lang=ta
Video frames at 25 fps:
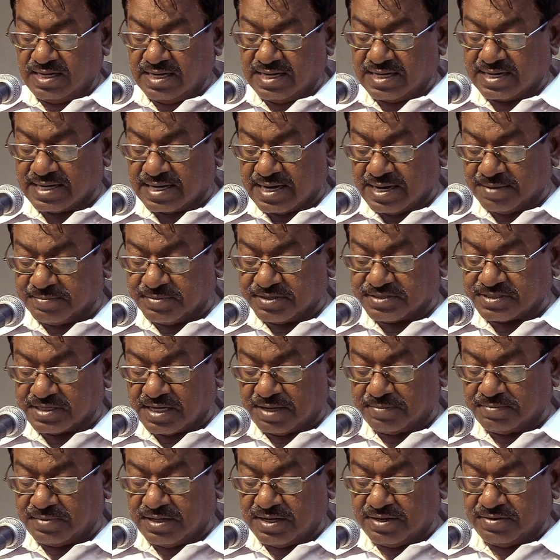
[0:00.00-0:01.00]
ஆ
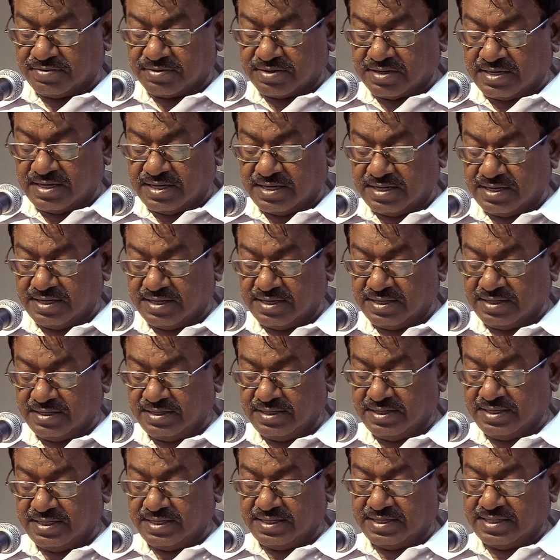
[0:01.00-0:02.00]
ராமசாமி அவர்களின்
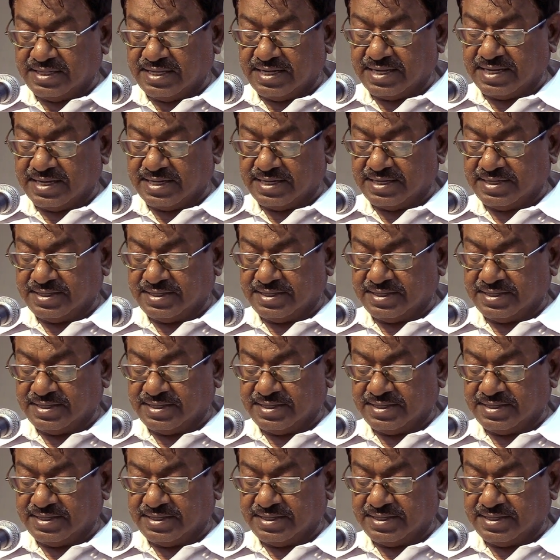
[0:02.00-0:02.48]
எழுதிய